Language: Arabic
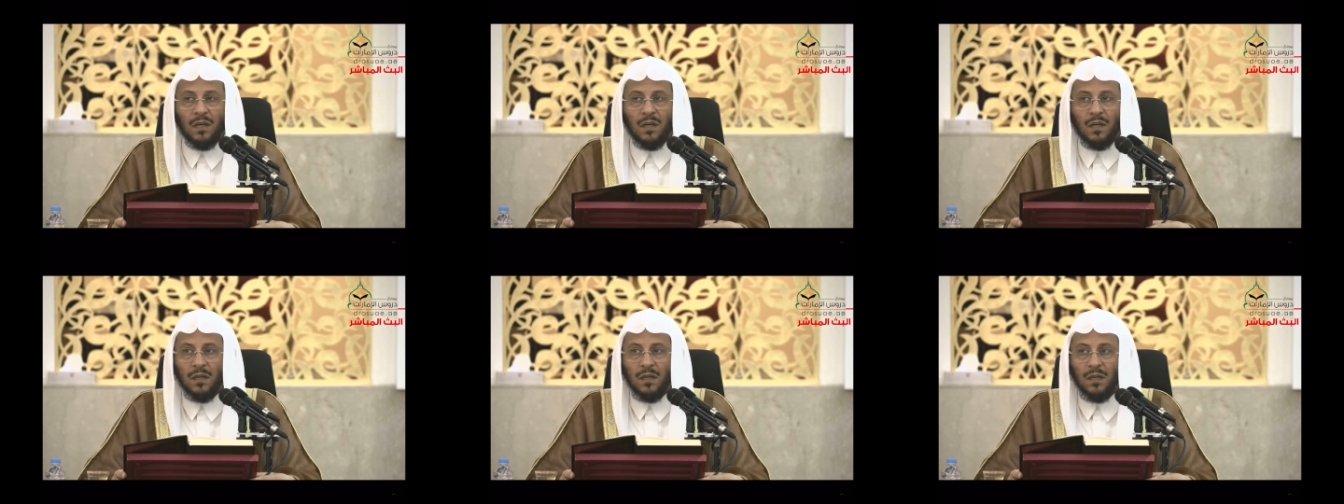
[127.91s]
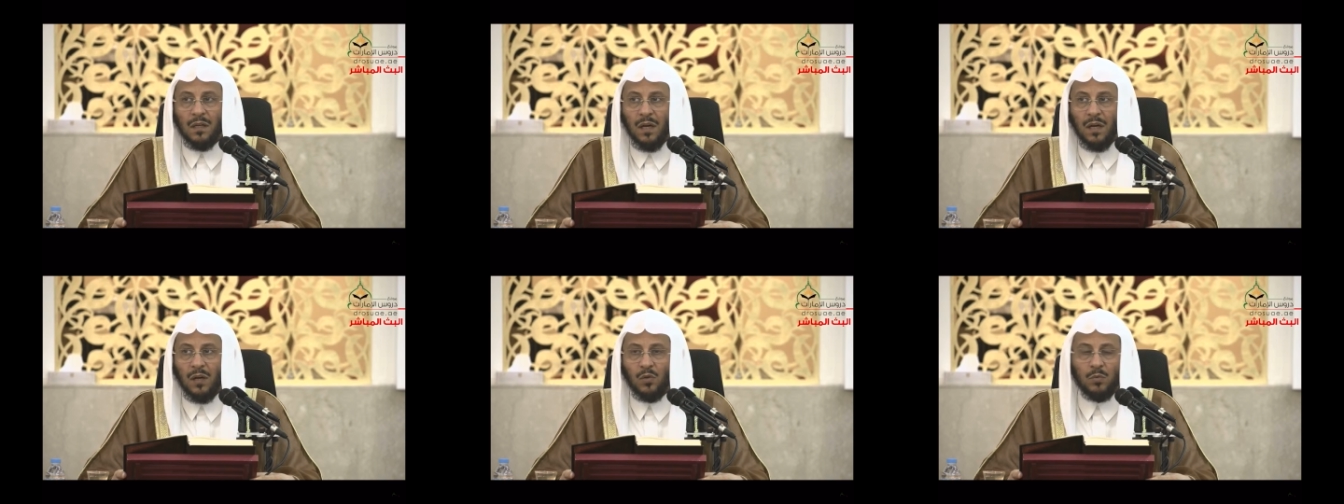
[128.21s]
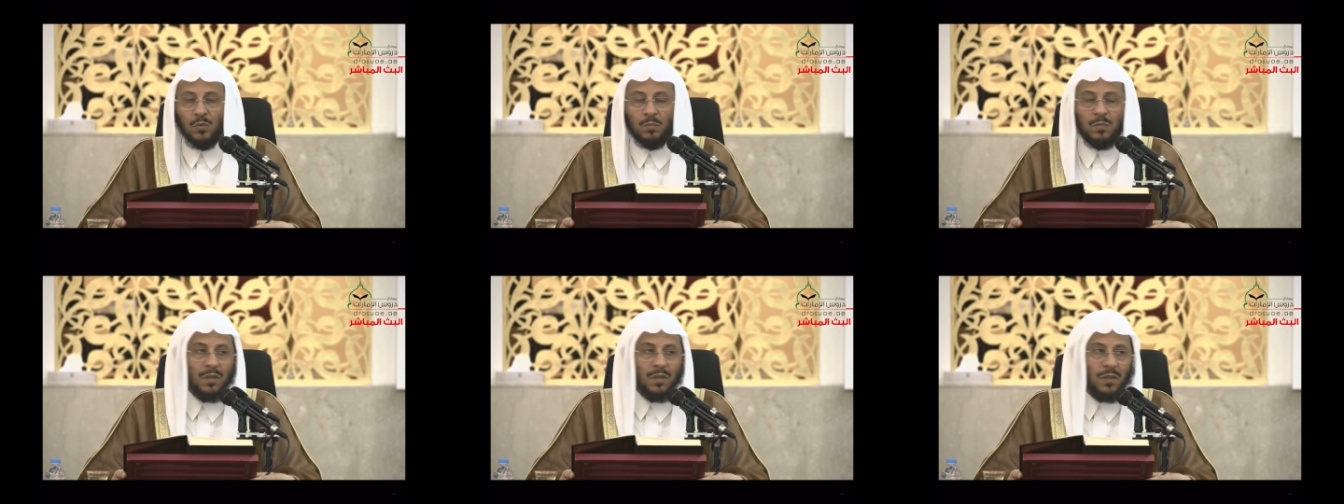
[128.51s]
آه،
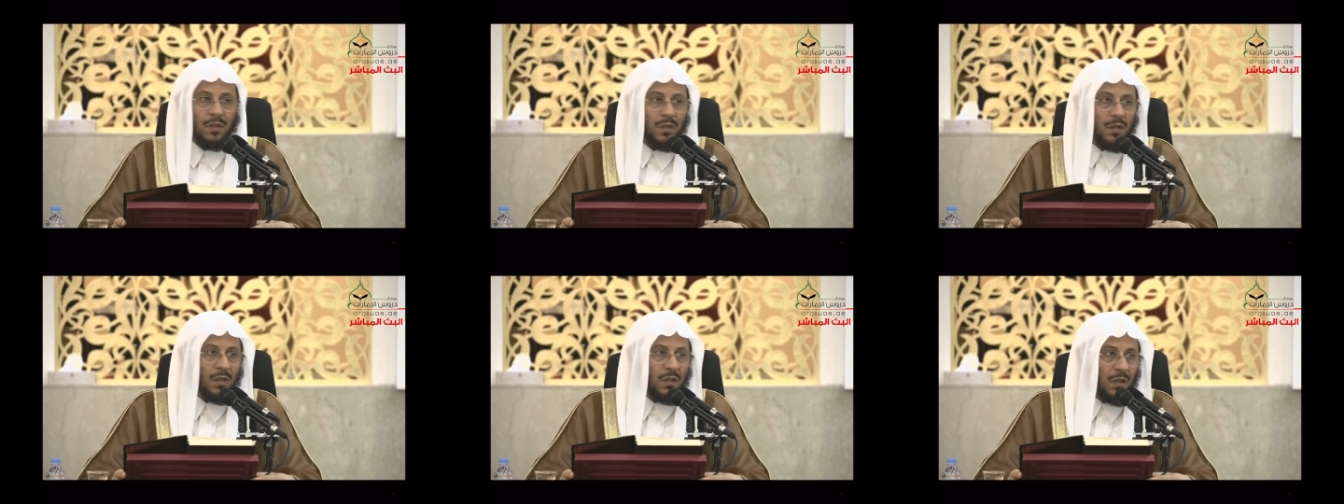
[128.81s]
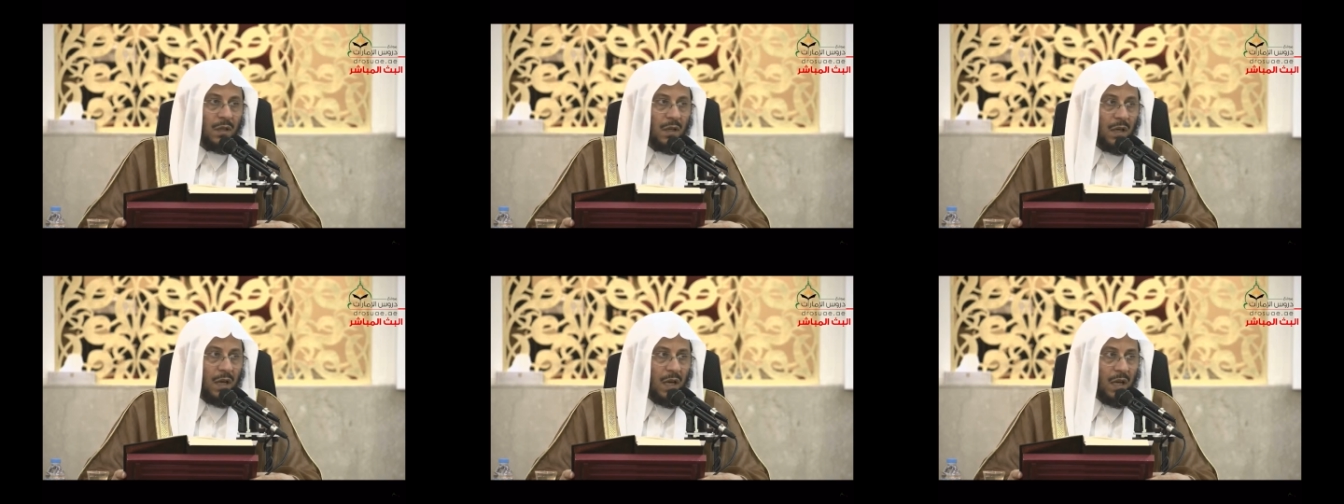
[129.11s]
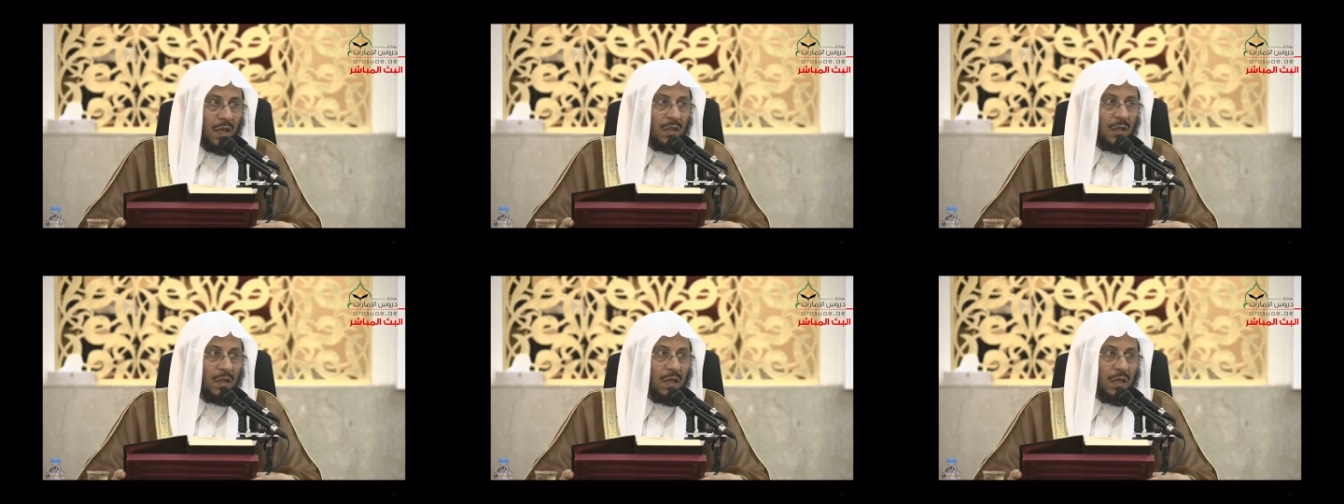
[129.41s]
أو من
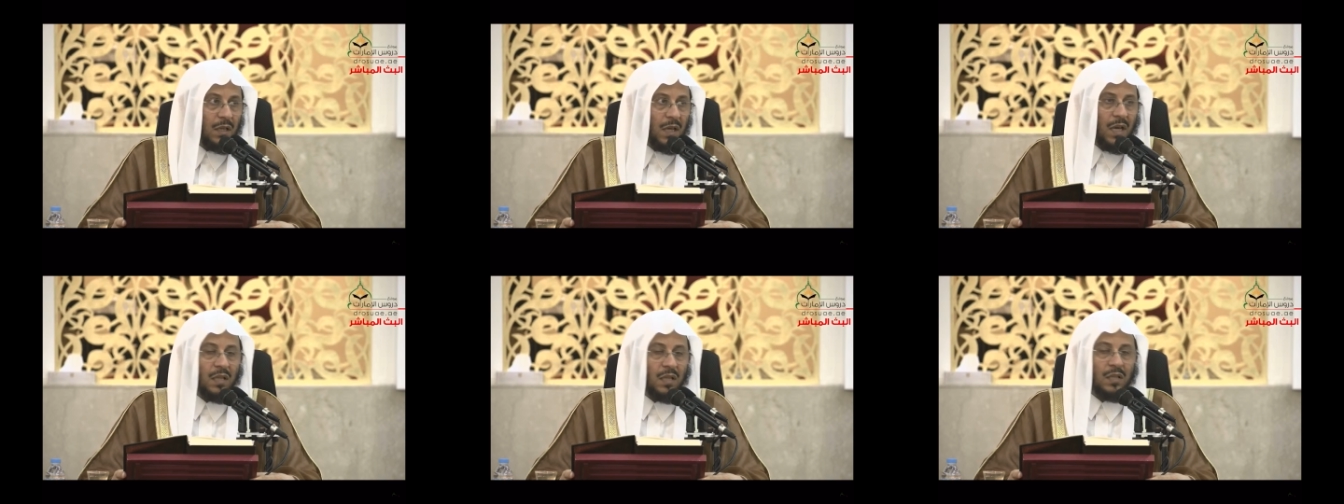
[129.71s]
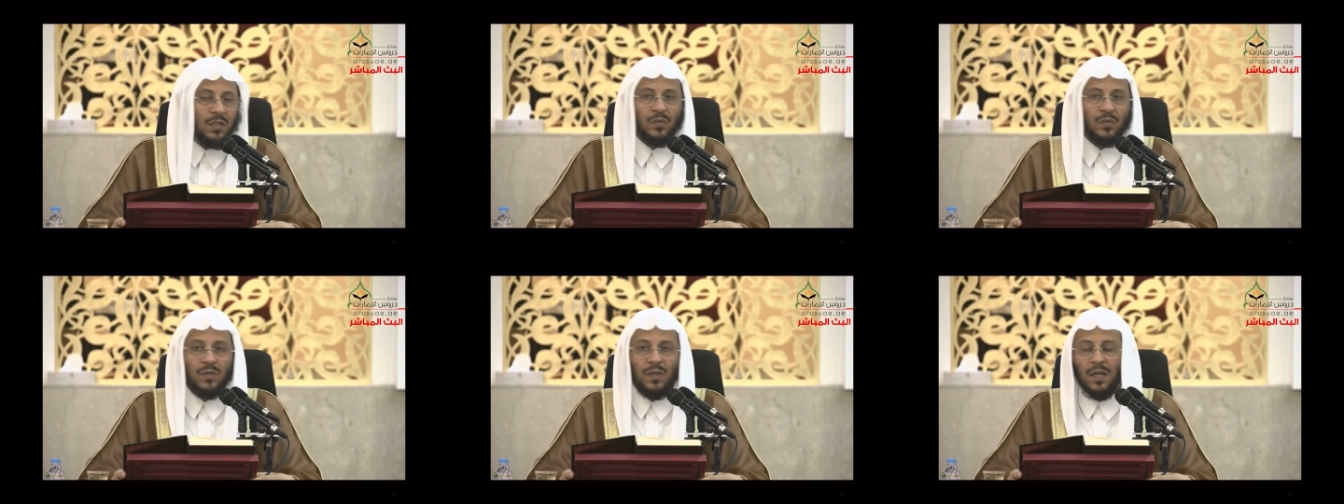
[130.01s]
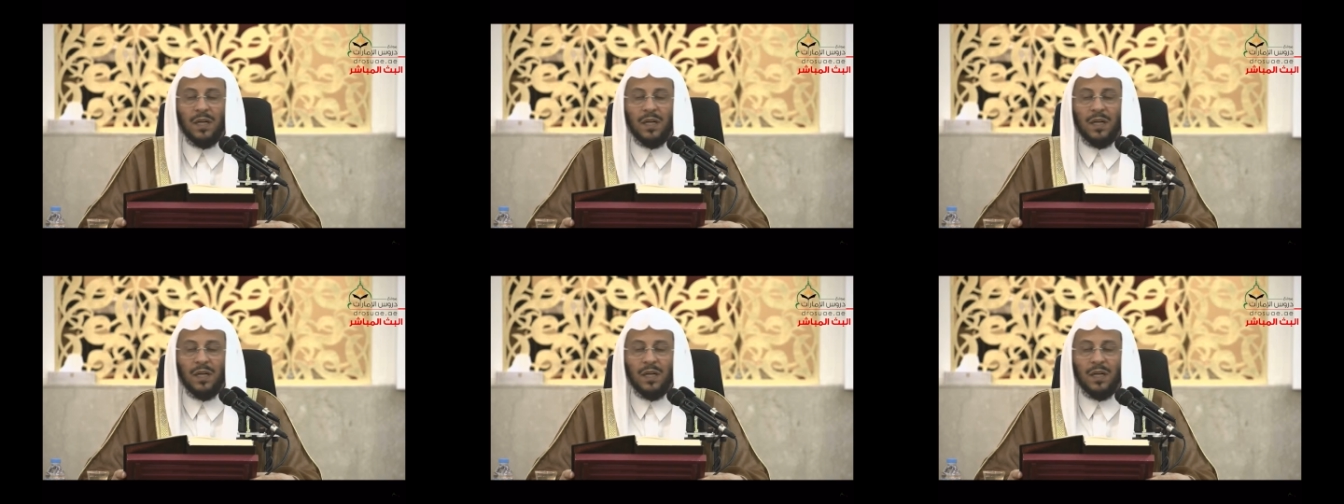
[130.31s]
حل الحلف